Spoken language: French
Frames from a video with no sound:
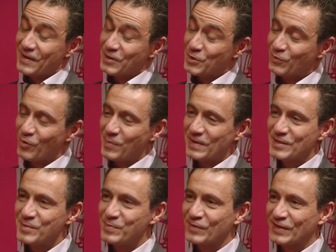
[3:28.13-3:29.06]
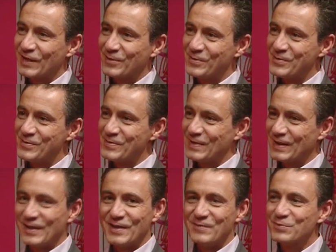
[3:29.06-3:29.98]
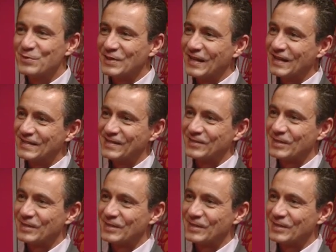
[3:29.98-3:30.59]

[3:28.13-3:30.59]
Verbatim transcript: Je vous remercie pour votre écho et vous souhaite un excellent